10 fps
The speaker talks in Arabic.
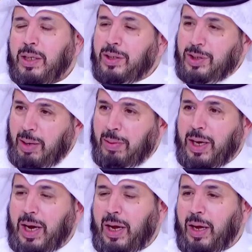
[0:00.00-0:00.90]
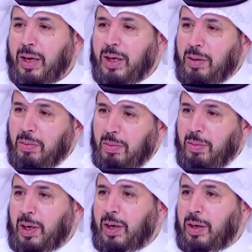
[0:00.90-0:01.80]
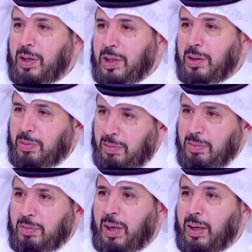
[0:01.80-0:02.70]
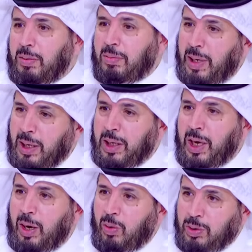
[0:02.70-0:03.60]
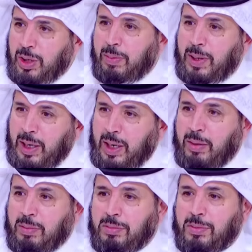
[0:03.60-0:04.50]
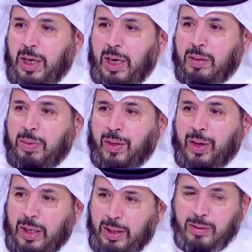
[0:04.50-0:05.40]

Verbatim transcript: جايب لنا آه، مانجا مانجا وجايب لنا يعني بعض لا